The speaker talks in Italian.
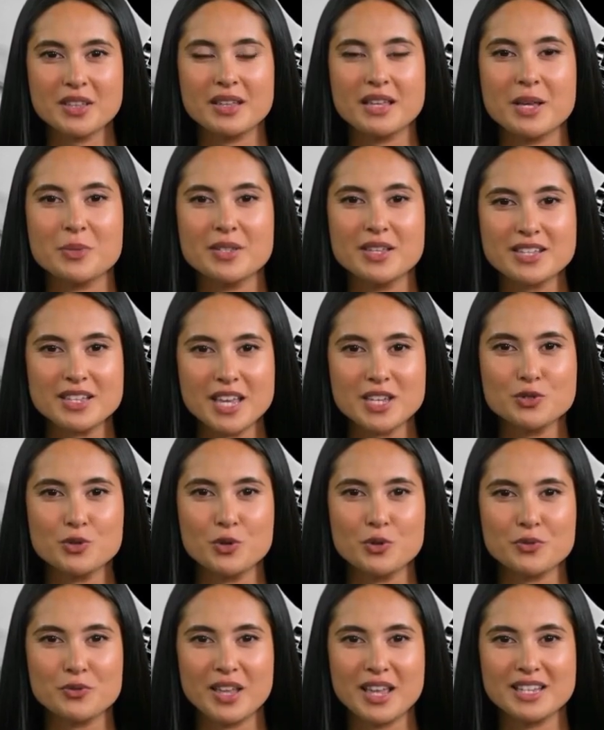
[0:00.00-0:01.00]

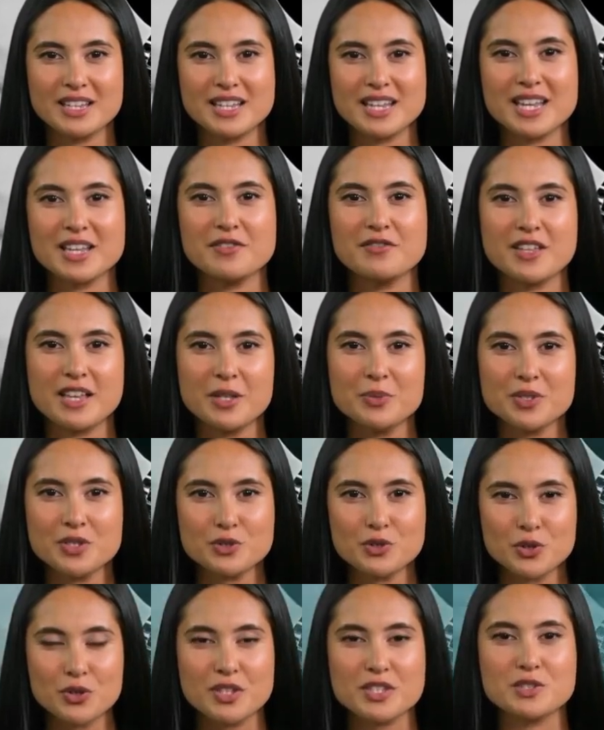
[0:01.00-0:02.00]
diventando un brand di
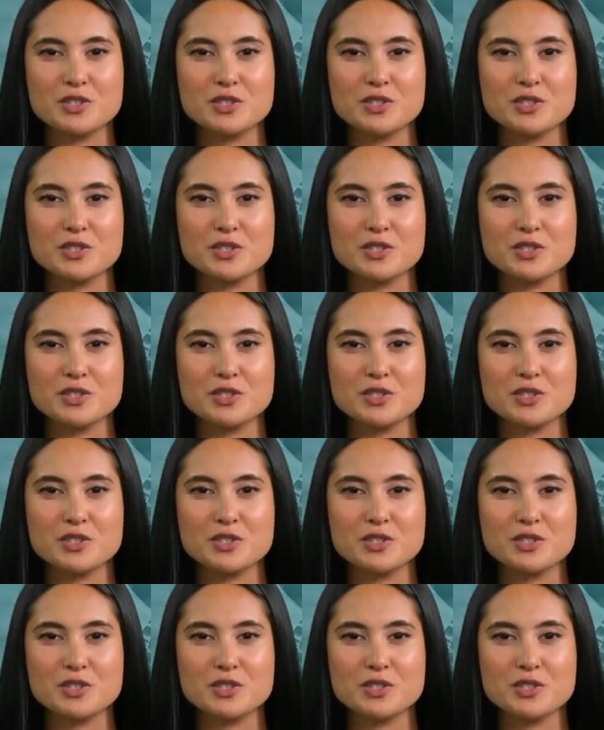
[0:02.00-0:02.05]
riferimento per